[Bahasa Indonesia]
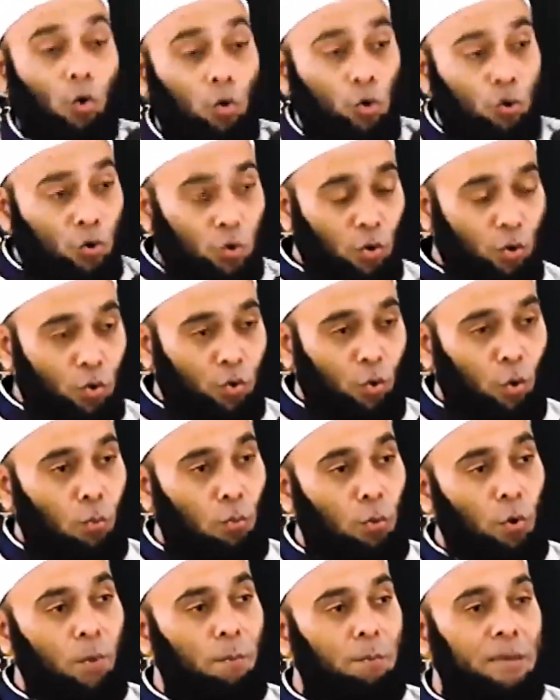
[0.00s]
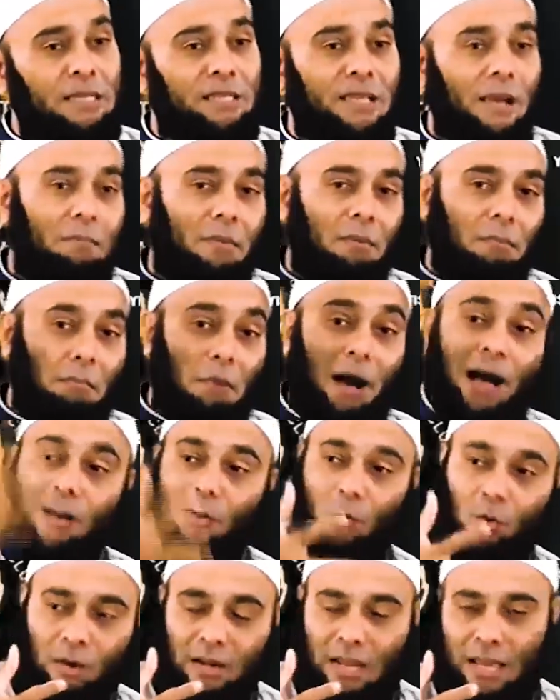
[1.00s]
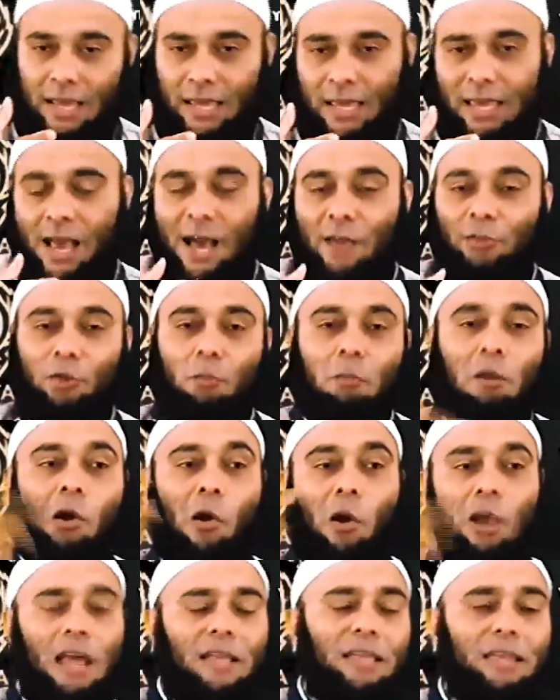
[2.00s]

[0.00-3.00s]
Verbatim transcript: Untuk tubuh bisa membangun lagi atau mengolah.